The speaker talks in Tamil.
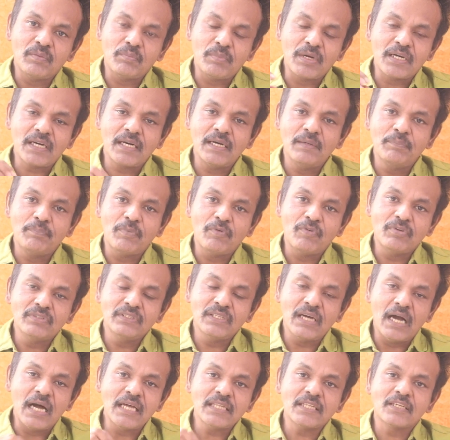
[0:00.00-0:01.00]
மக்கள் இப்போ
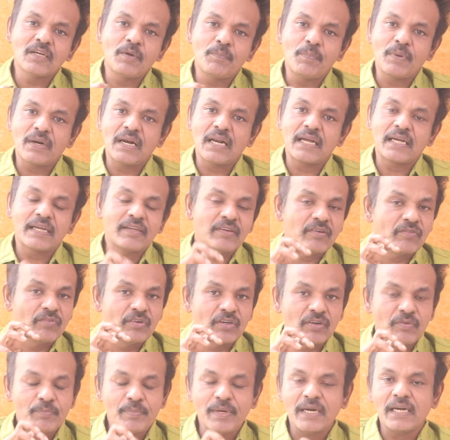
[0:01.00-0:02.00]
வந்து ஆதங்கப்படுறாங்க
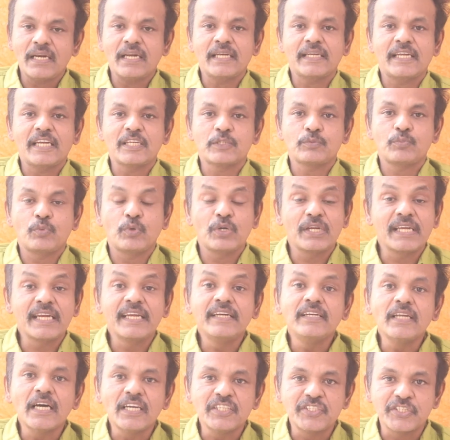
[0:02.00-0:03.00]
இவங்க மேலாம் கேஸ் போட்டிங்க
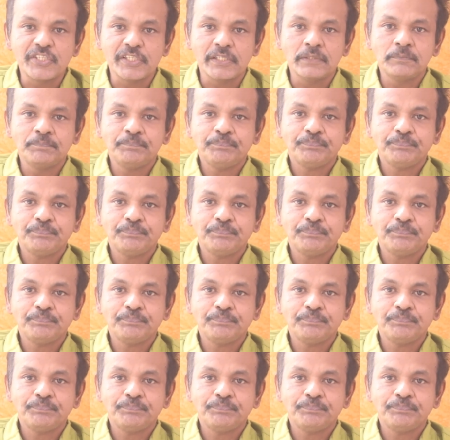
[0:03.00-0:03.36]
என்ன ஆச்சு